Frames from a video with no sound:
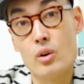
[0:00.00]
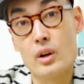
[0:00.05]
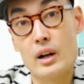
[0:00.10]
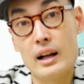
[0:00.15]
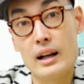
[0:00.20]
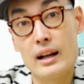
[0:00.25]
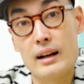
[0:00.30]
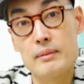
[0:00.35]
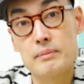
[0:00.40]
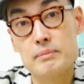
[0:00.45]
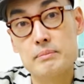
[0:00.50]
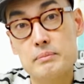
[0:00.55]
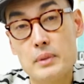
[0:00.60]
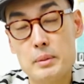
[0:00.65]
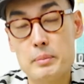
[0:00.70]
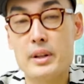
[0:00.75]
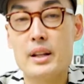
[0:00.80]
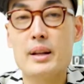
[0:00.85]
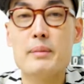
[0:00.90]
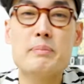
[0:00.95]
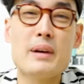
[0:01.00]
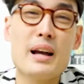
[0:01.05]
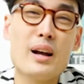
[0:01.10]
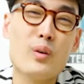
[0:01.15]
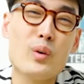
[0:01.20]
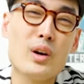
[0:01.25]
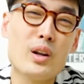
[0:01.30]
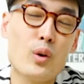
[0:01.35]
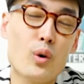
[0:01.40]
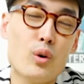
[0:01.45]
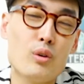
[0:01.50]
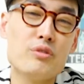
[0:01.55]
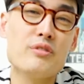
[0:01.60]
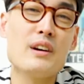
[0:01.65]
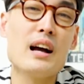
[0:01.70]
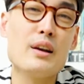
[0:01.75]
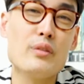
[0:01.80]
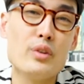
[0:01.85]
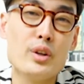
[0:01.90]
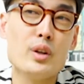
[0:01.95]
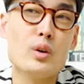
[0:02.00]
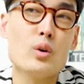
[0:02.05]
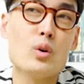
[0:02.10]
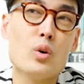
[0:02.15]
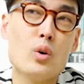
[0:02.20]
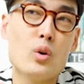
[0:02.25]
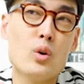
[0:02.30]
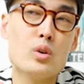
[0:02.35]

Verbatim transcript: นะครับ มันไม่ได้แปลว่าโลไฟวิดีโอ